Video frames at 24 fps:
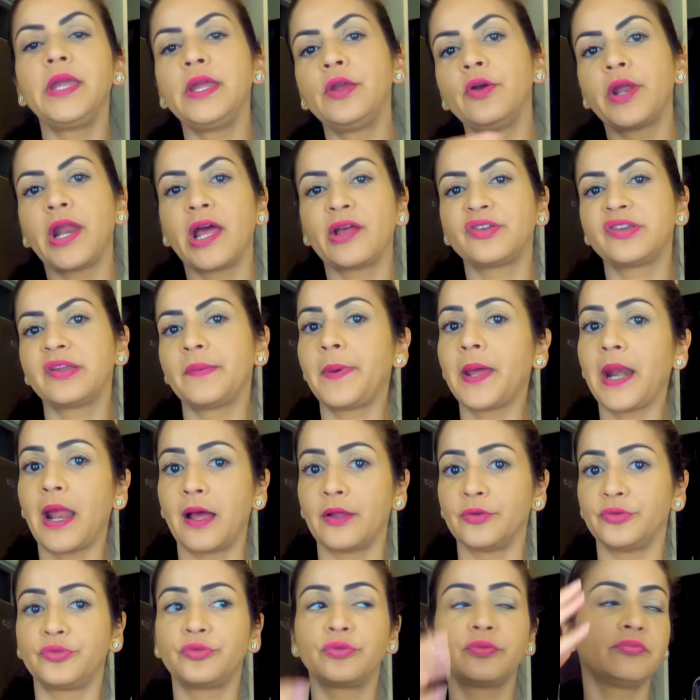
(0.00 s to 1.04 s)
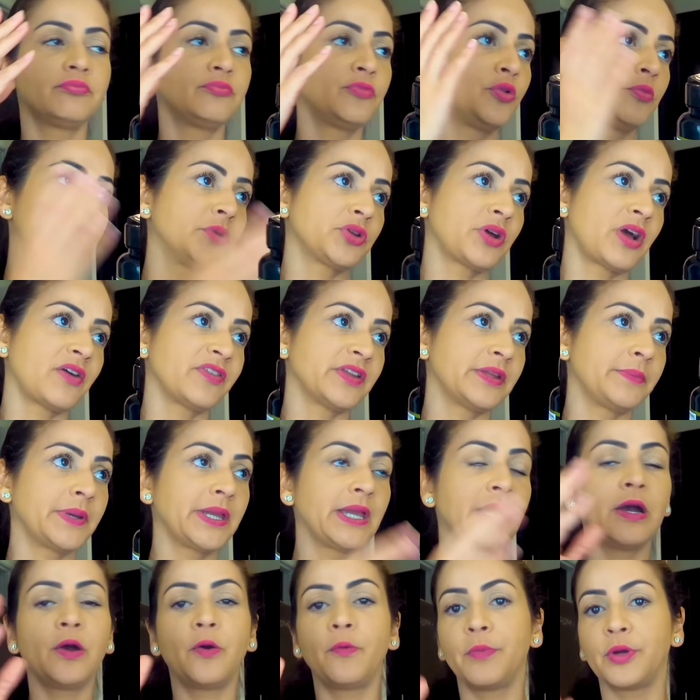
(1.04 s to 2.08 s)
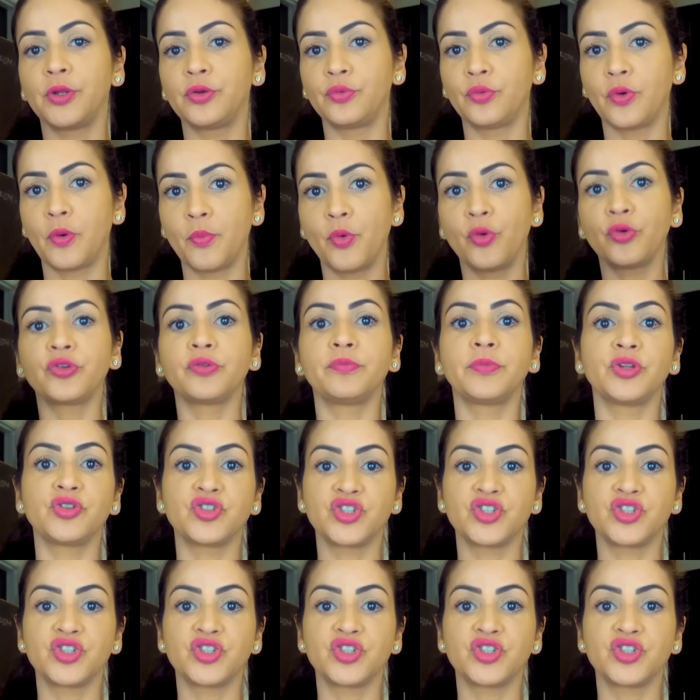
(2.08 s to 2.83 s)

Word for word: em horários separados uma no café da manhã, uma no almoço, uma no